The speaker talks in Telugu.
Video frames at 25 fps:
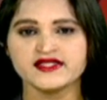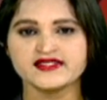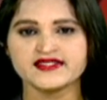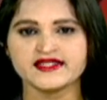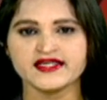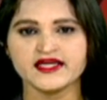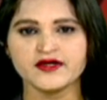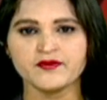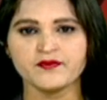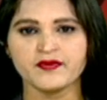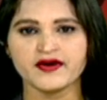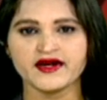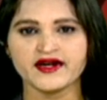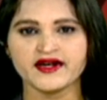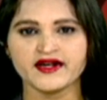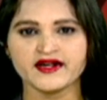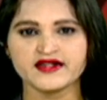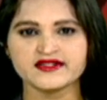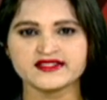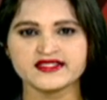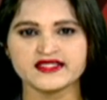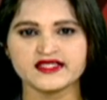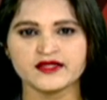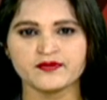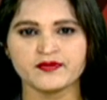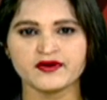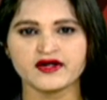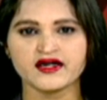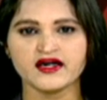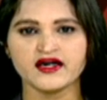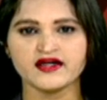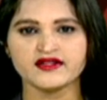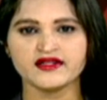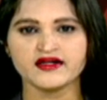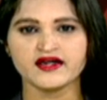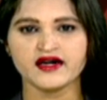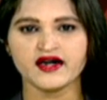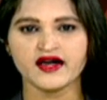సీఎం పర్యటన సందర్భంగా
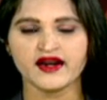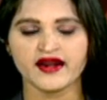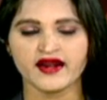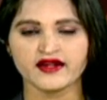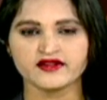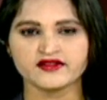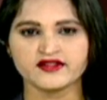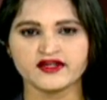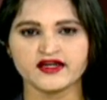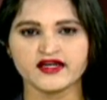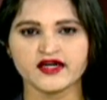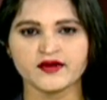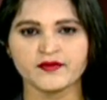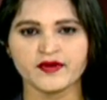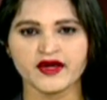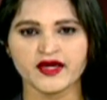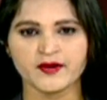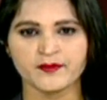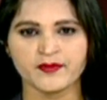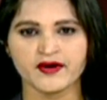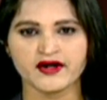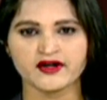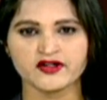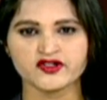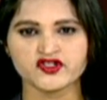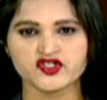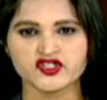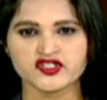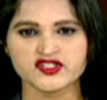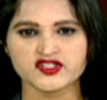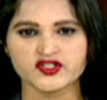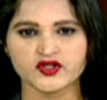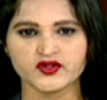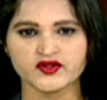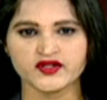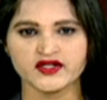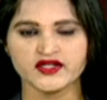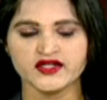అధికార యంత్రాంగం ఏర్పాట్లు
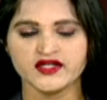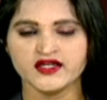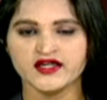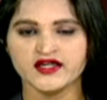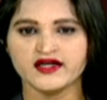చేస్తోంది